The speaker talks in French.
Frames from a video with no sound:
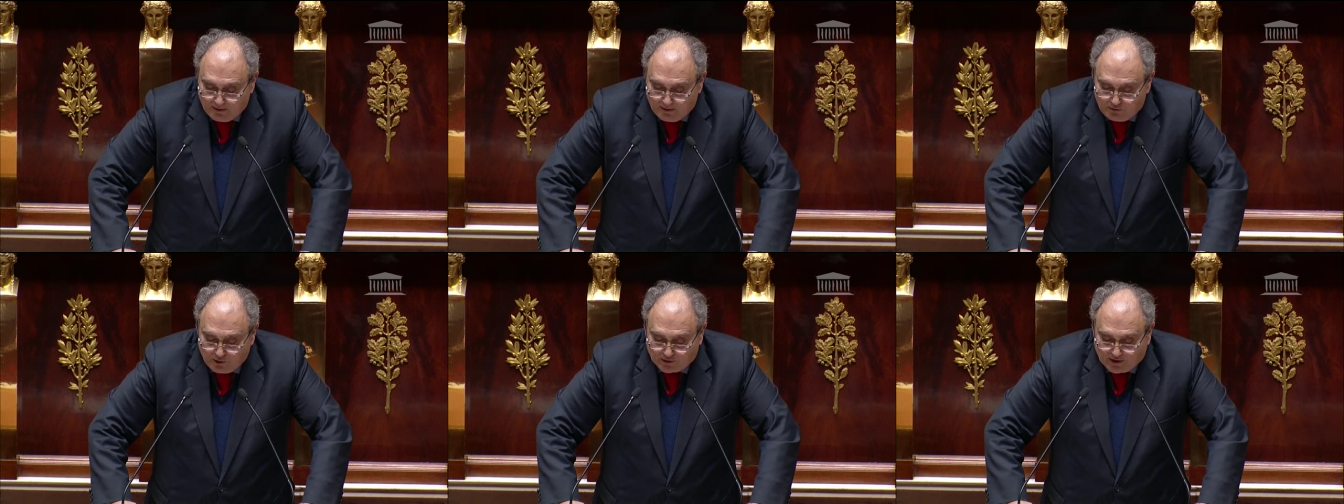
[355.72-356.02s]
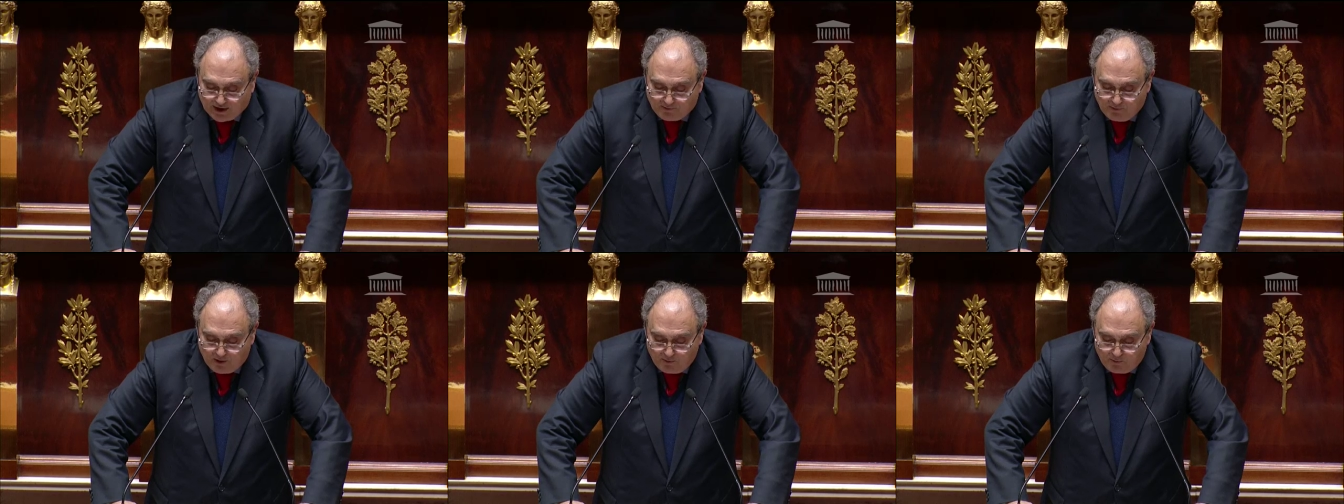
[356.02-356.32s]

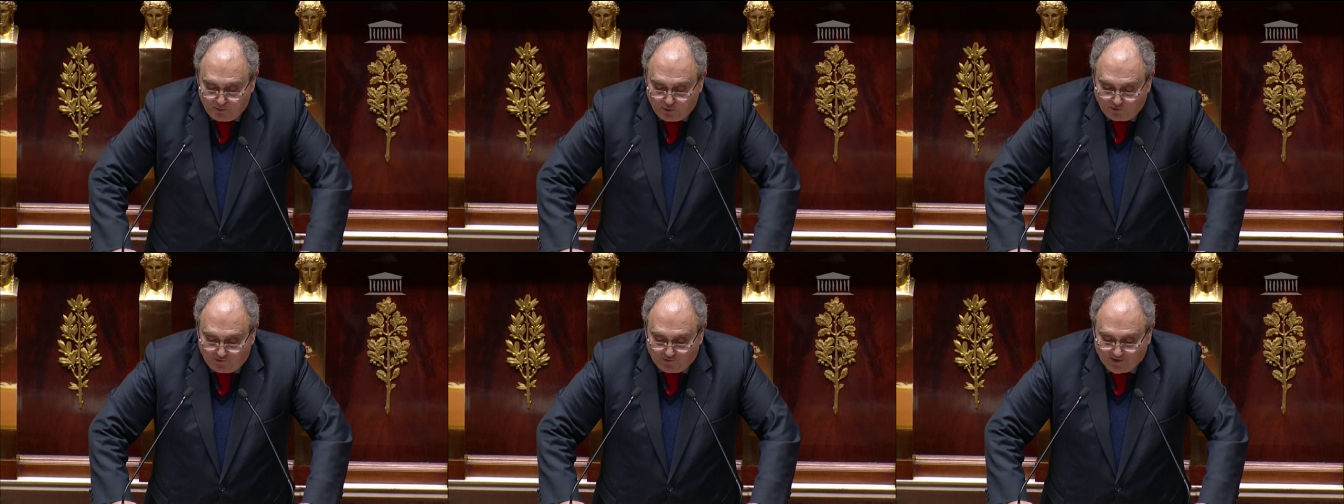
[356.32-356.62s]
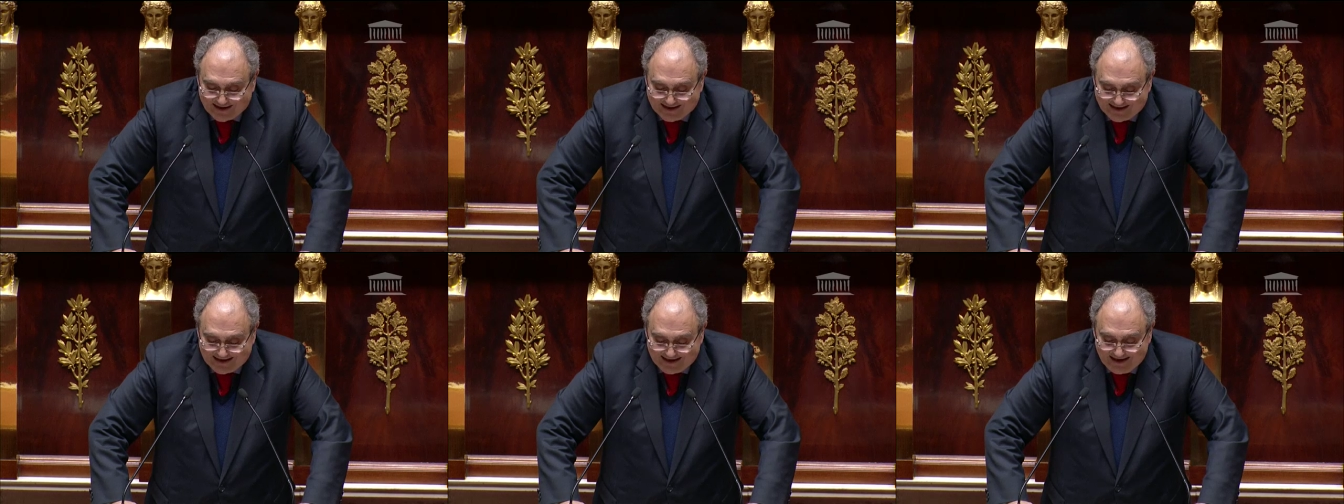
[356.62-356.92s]
notamment pour
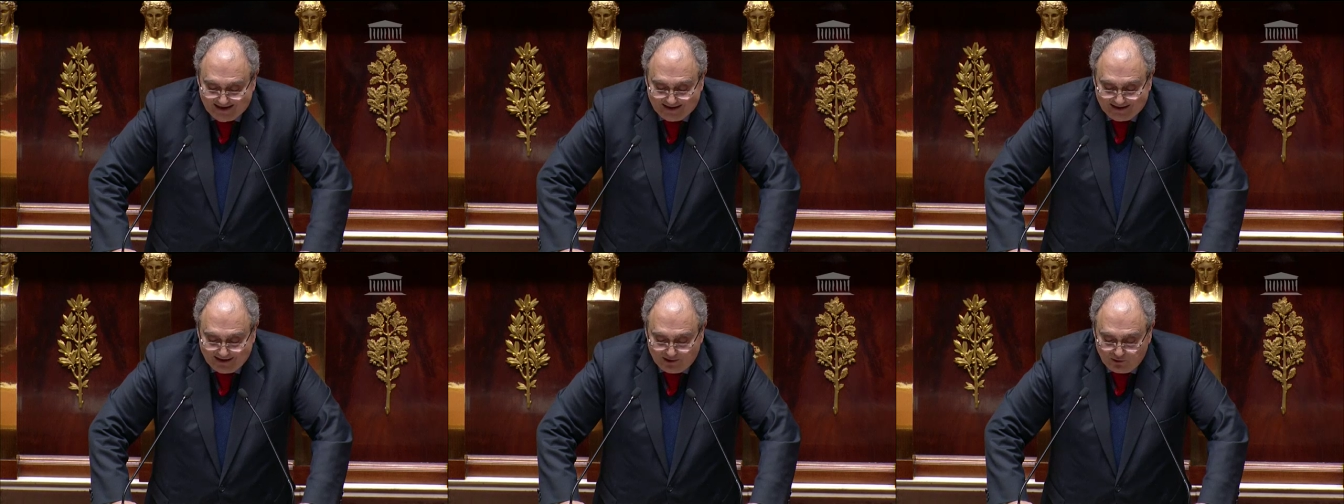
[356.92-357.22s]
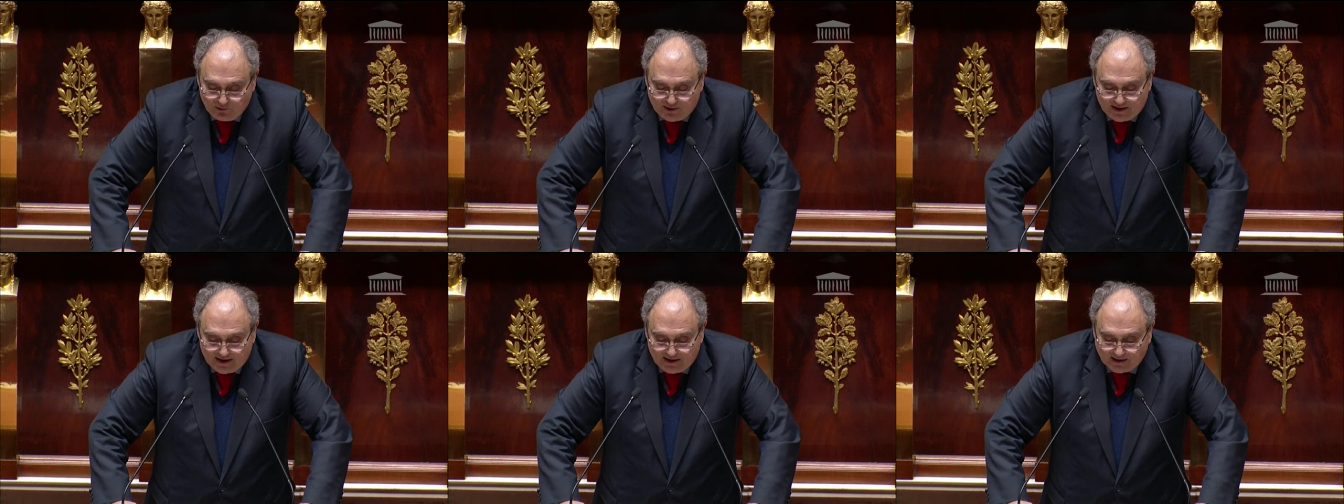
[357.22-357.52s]

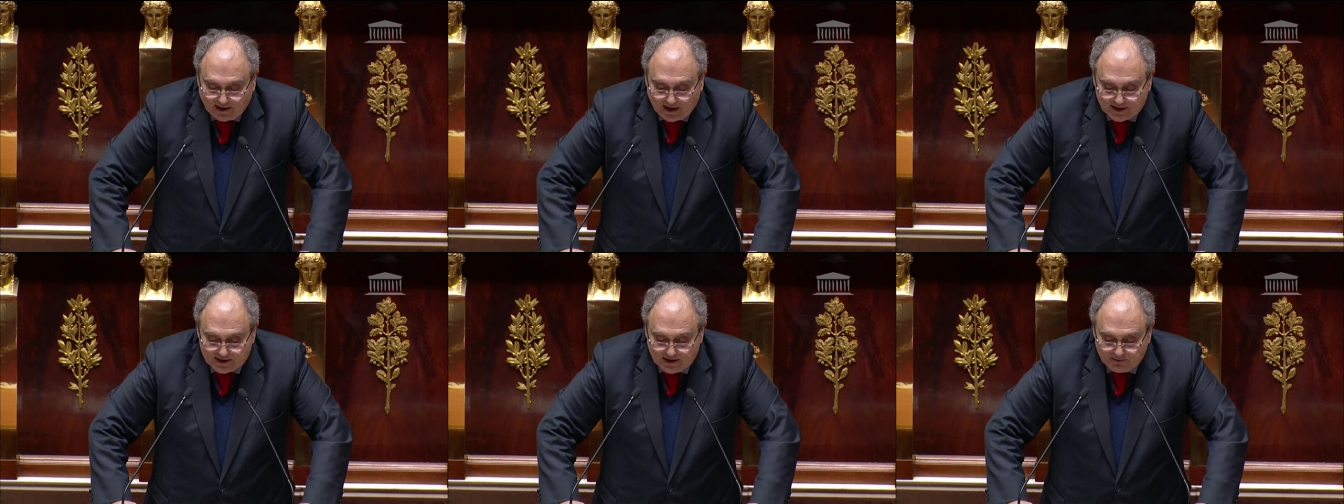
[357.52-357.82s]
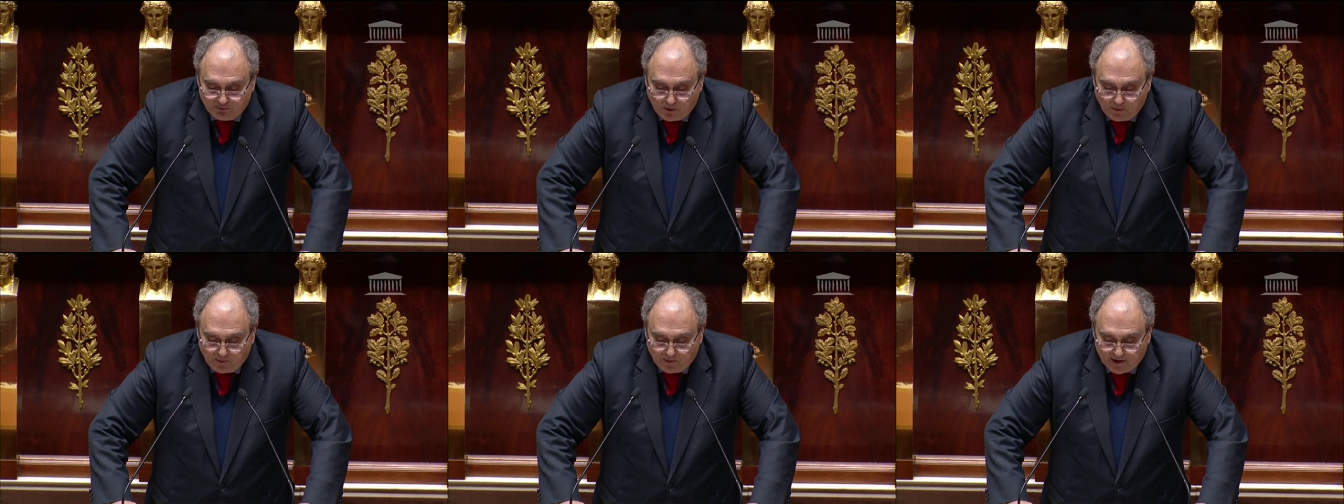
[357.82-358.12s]
faciliter le titrage
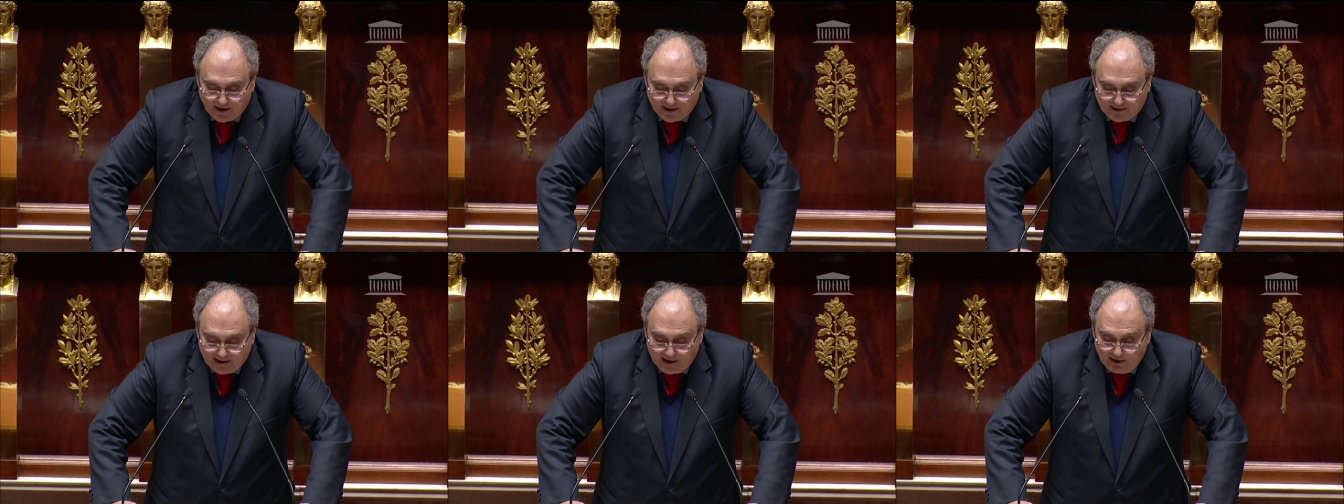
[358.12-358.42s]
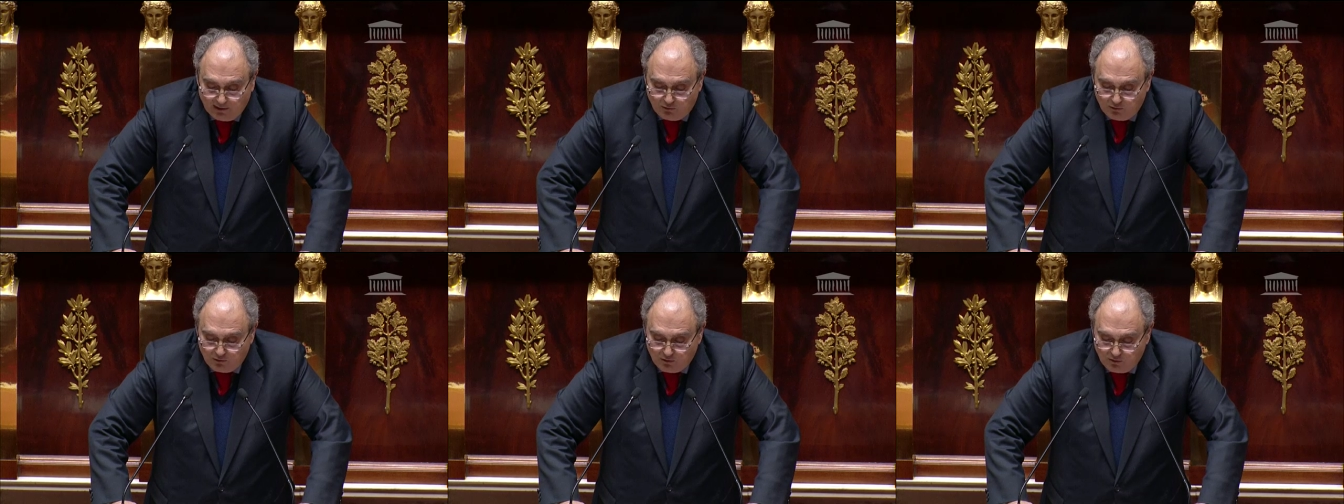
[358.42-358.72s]
des
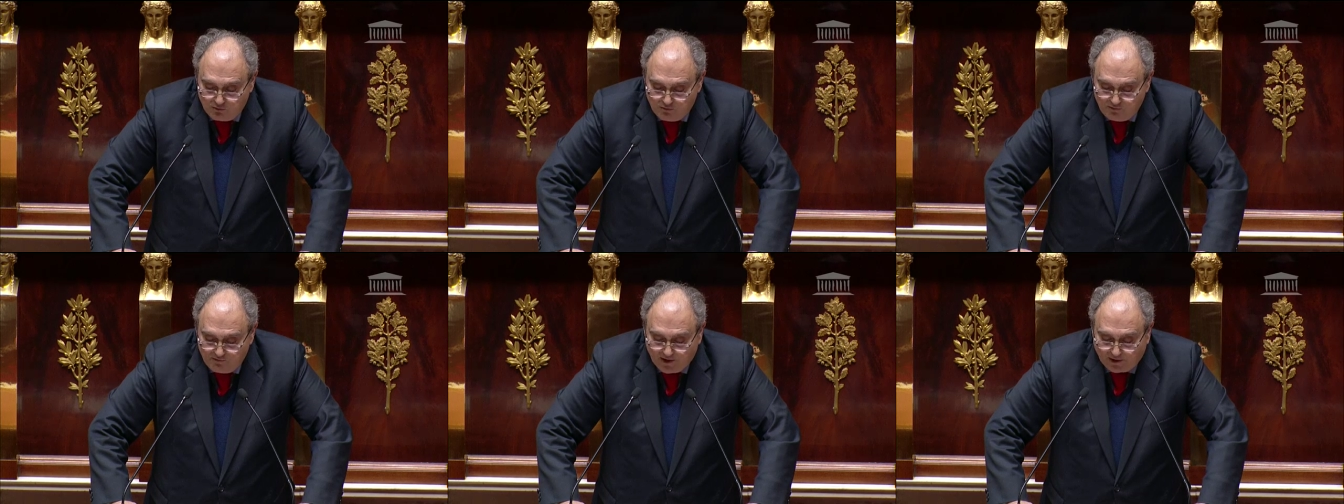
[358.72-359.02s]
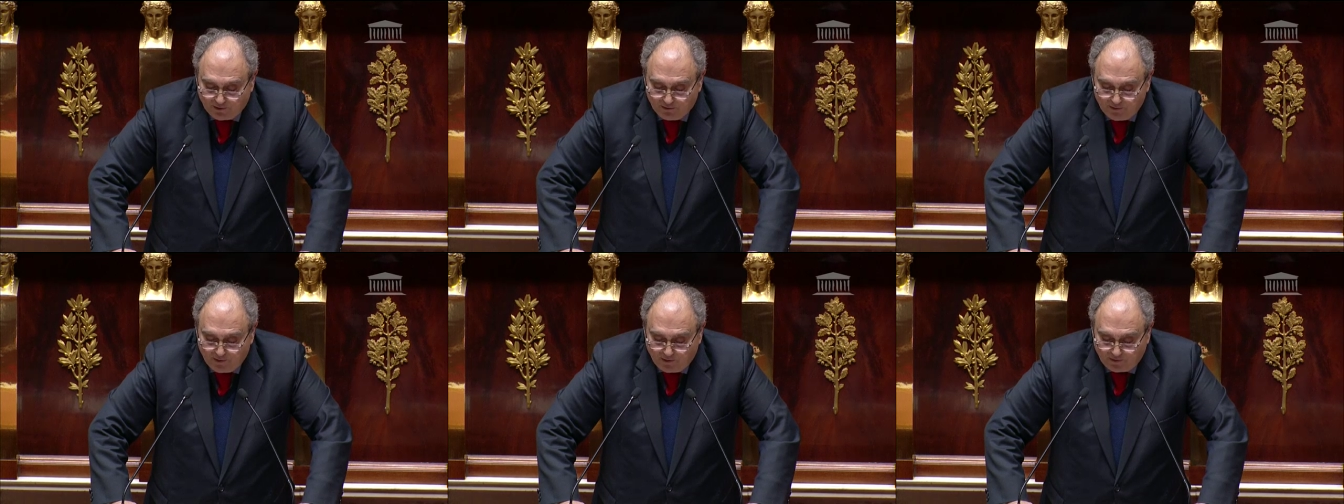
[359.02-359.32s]
propriétés, le
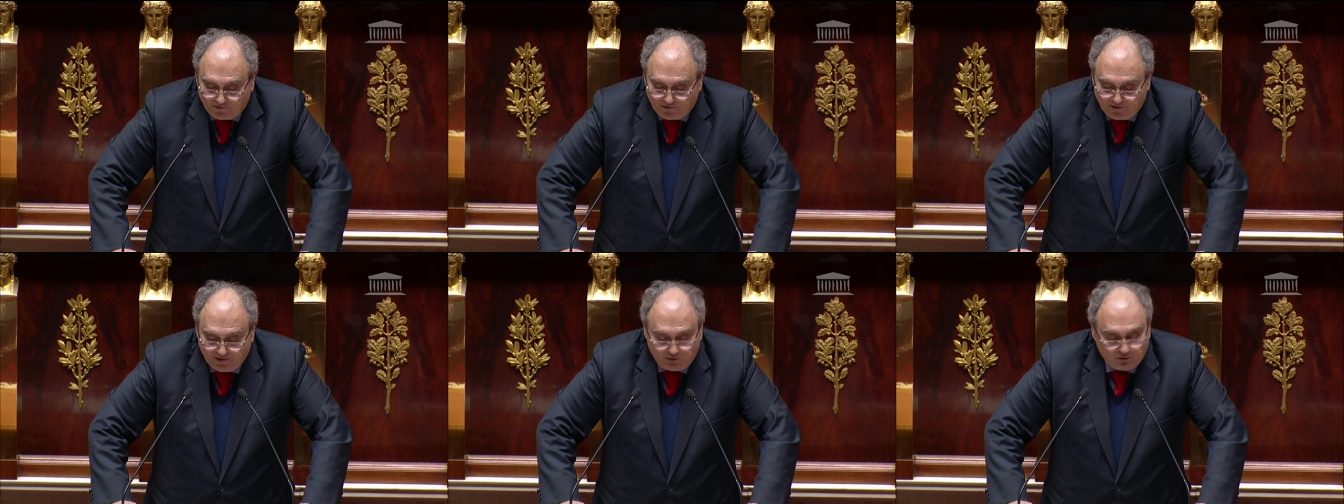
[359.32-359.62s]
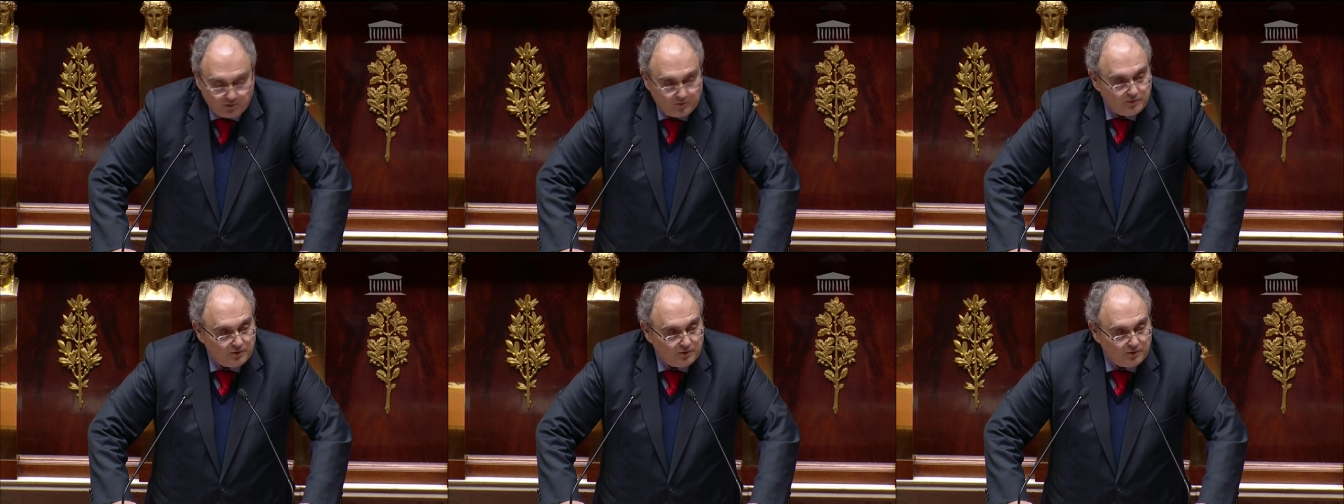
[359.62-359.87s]
gouvernement s'y est